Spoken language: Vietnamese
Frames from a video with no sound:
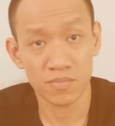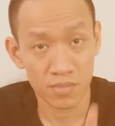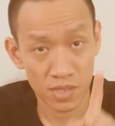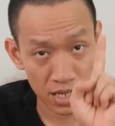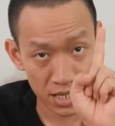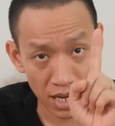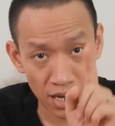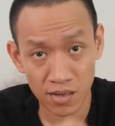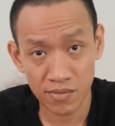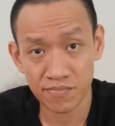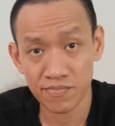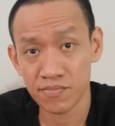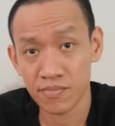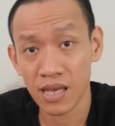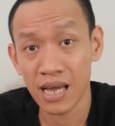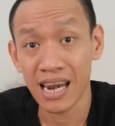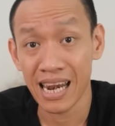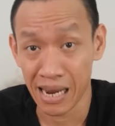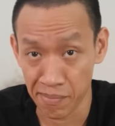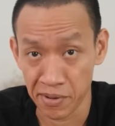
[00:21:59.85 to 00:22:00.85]
Thứ nhất,
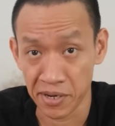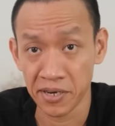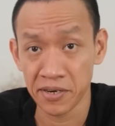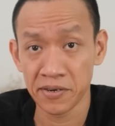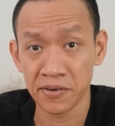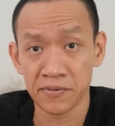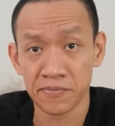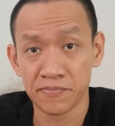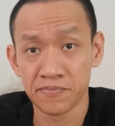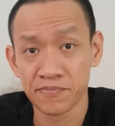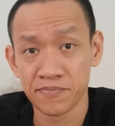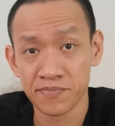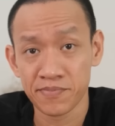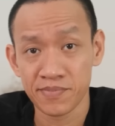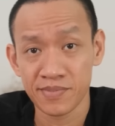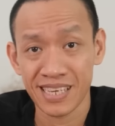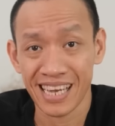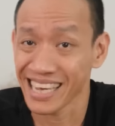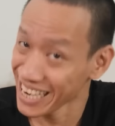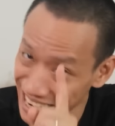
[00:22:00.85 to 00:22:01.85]
làm gương.
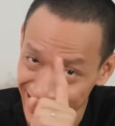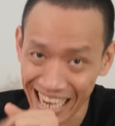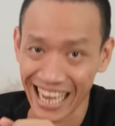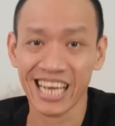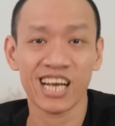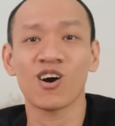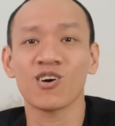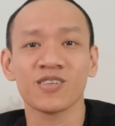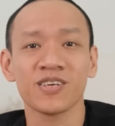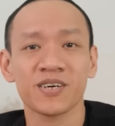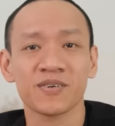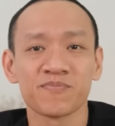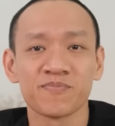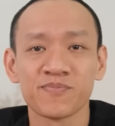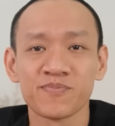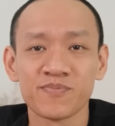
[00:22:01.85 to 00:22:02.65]
Cái này là cái khó nhất.